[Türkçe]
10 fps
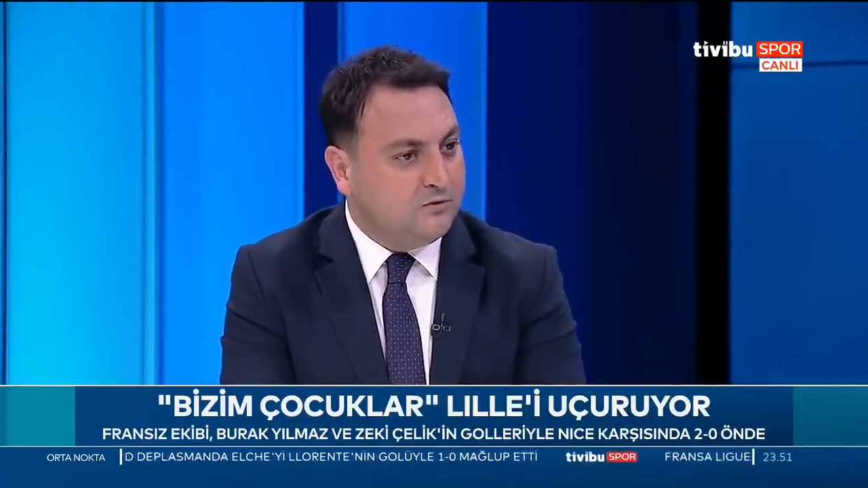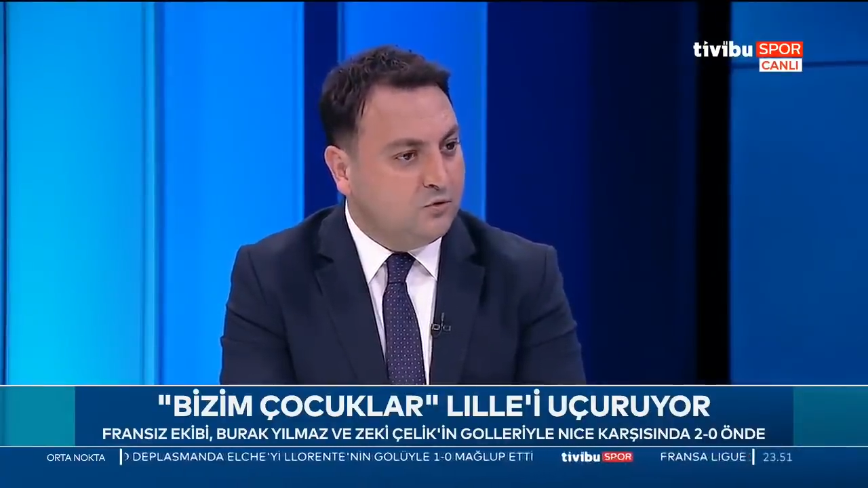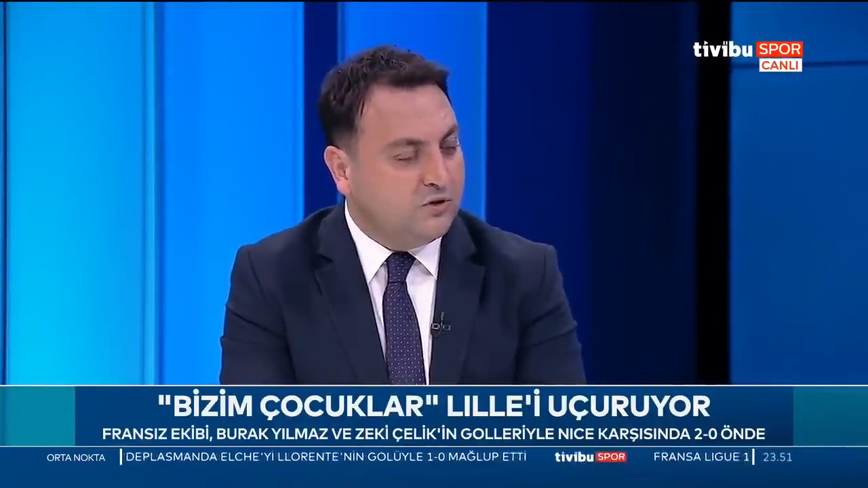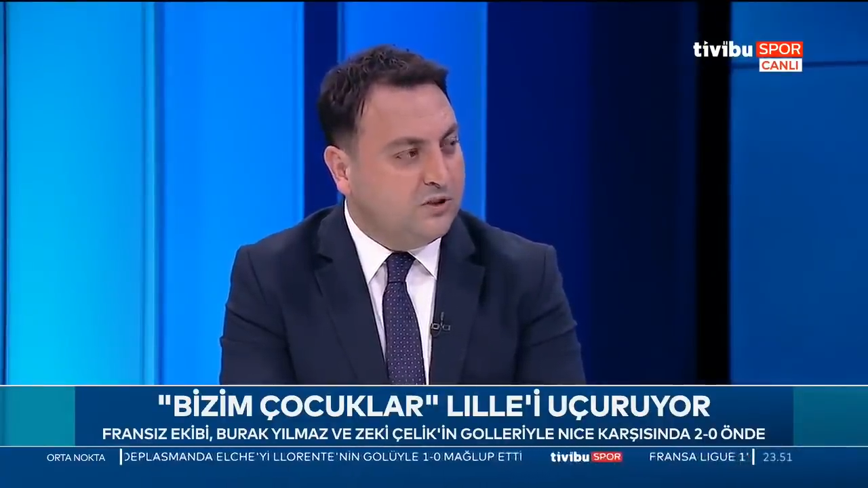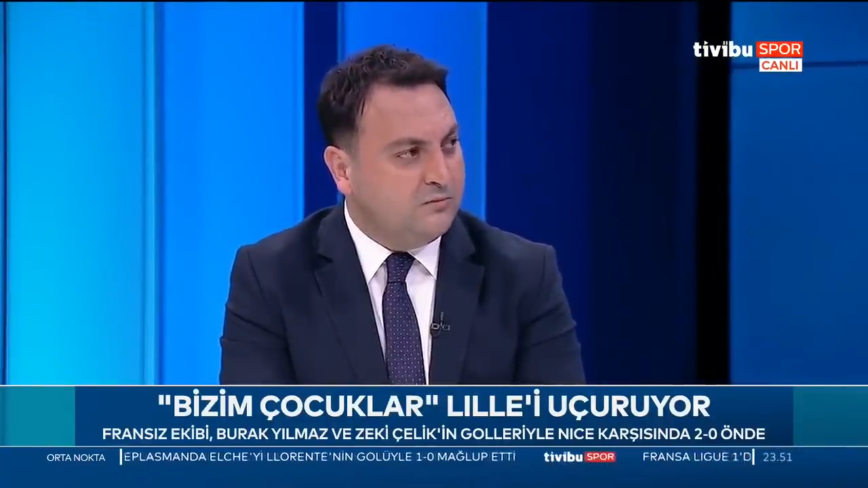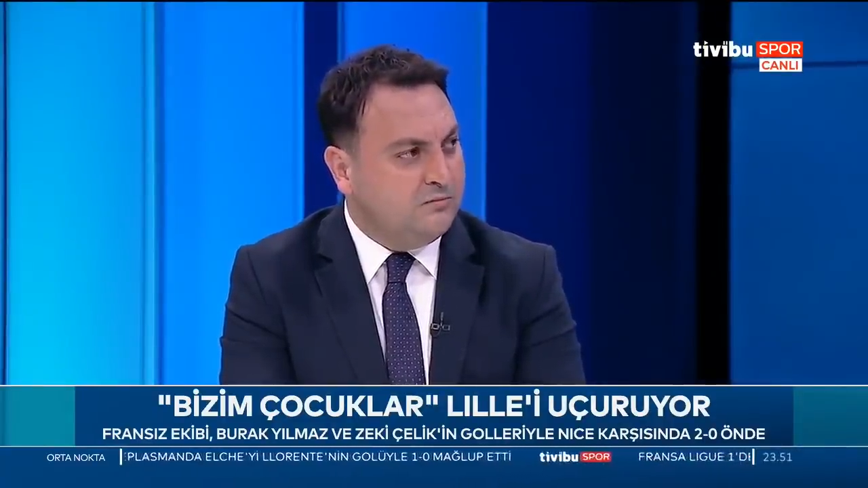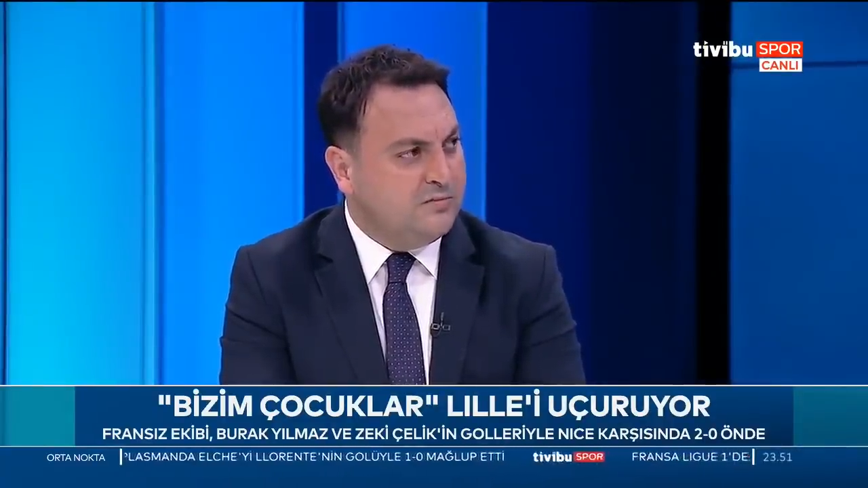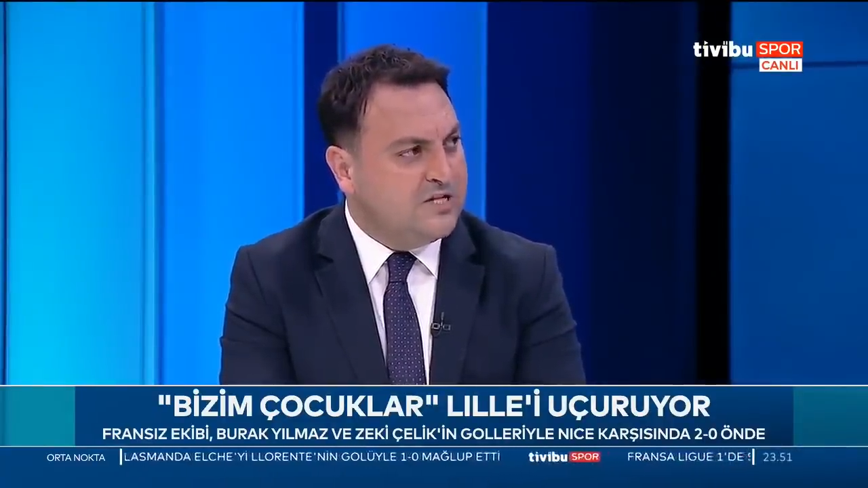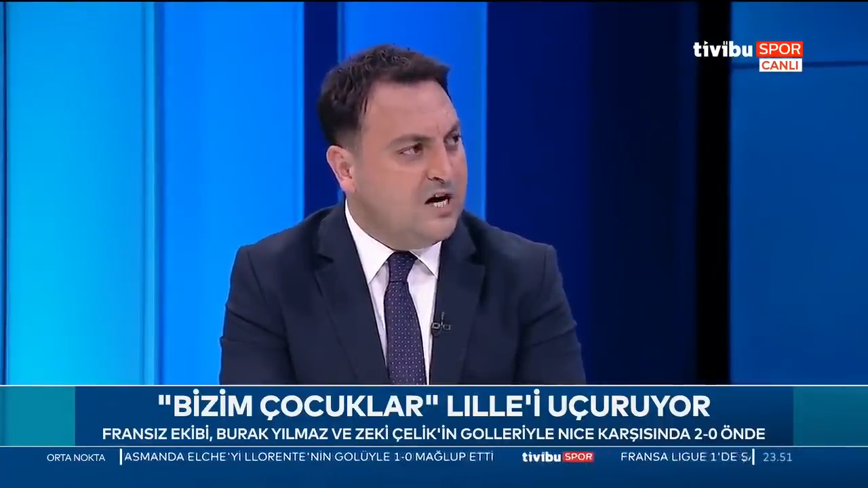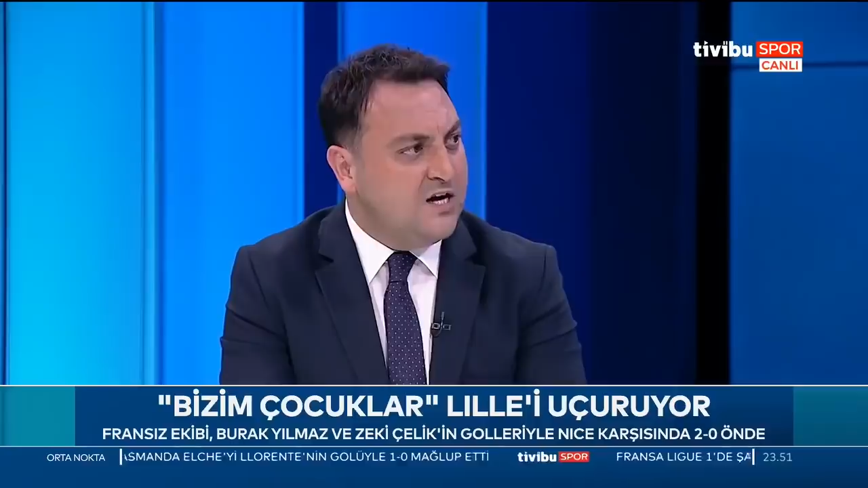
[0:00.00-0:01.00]
Çok iyi.
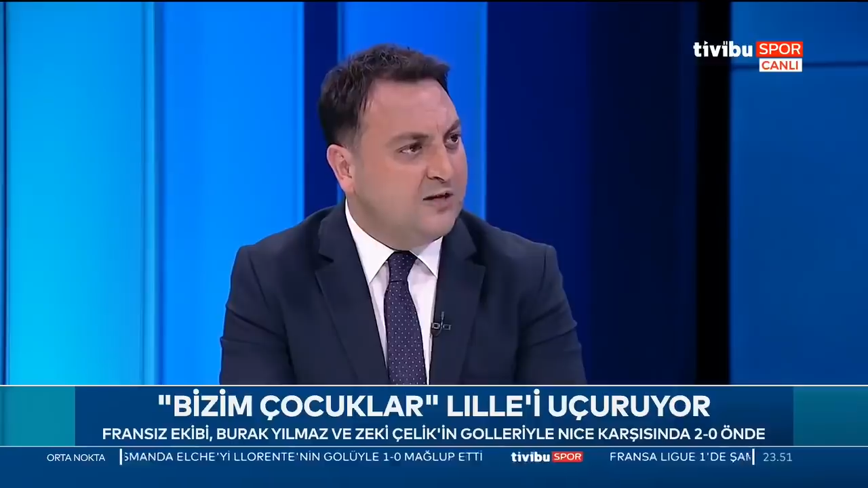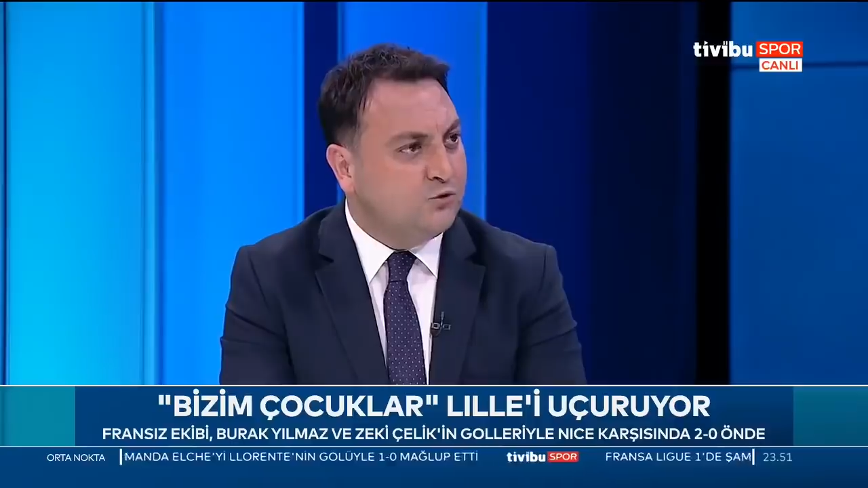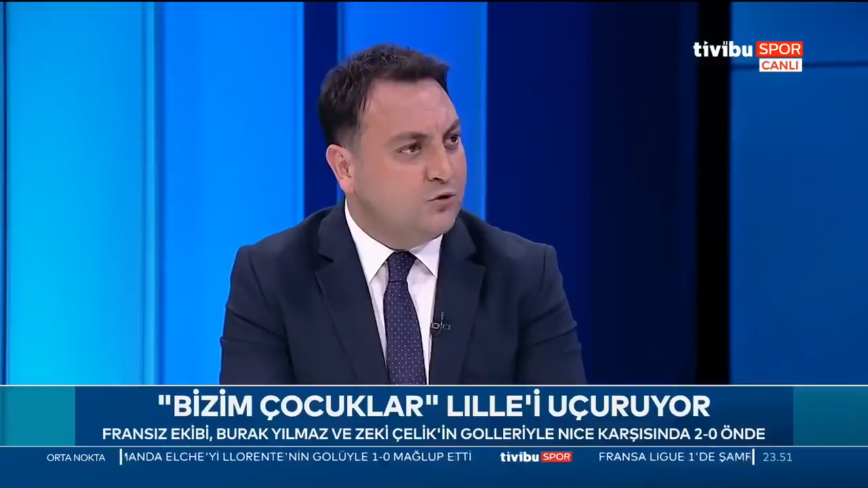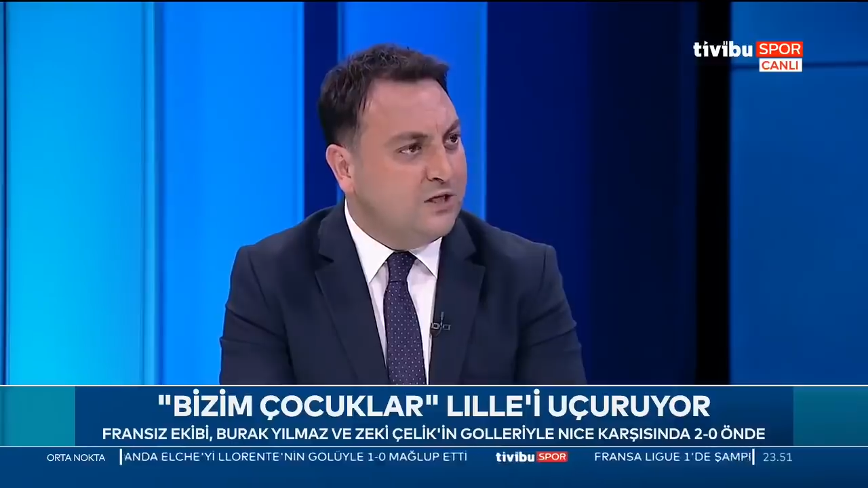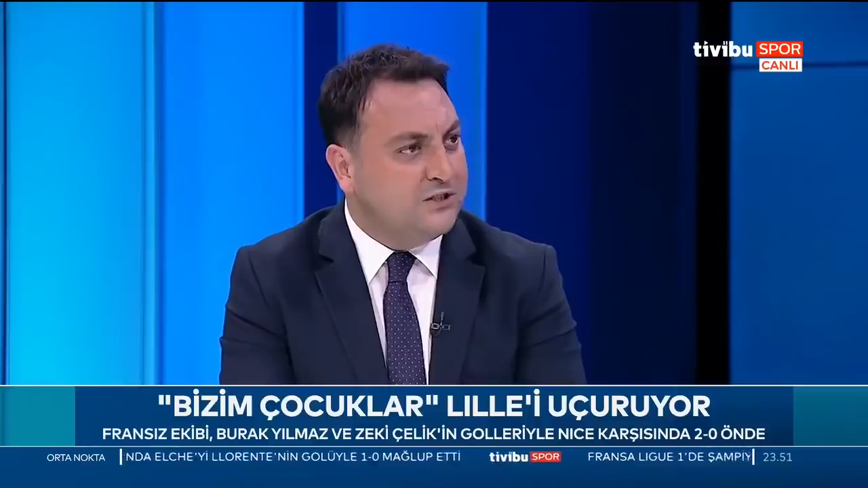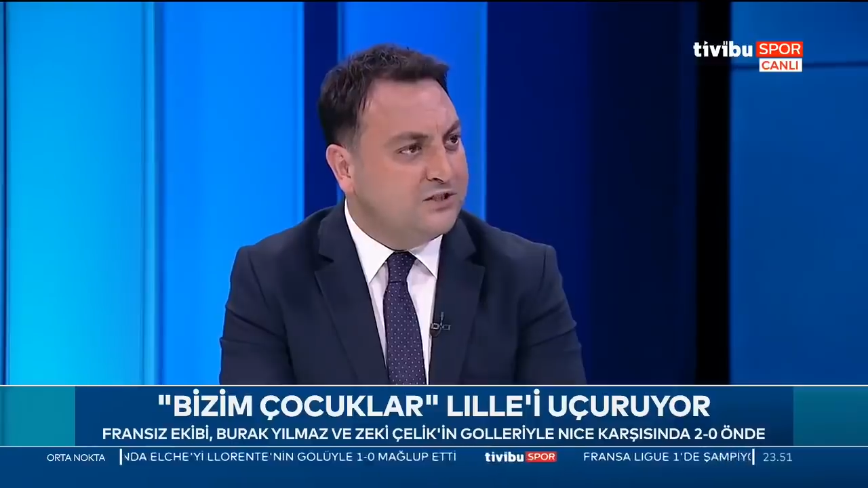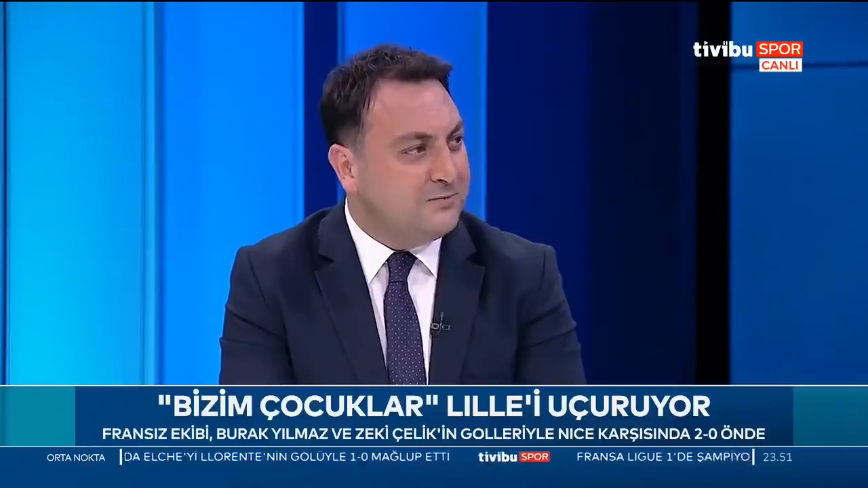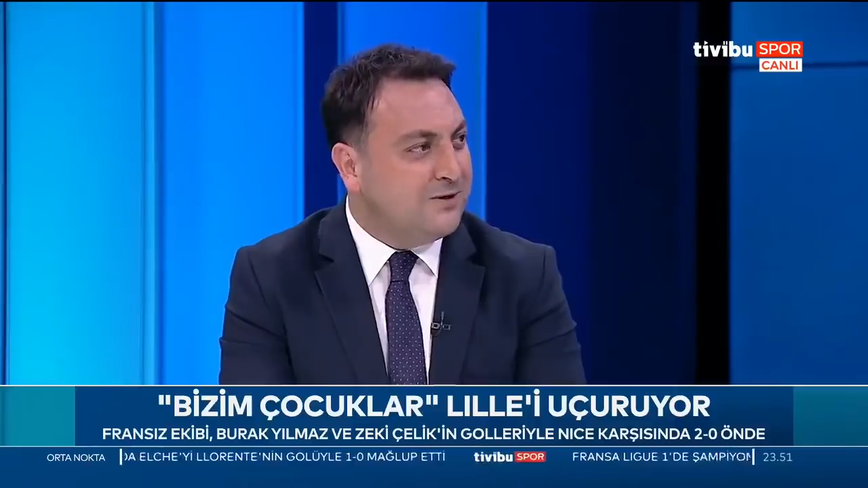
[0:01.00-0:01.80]
Mikael Leandro kaleciydi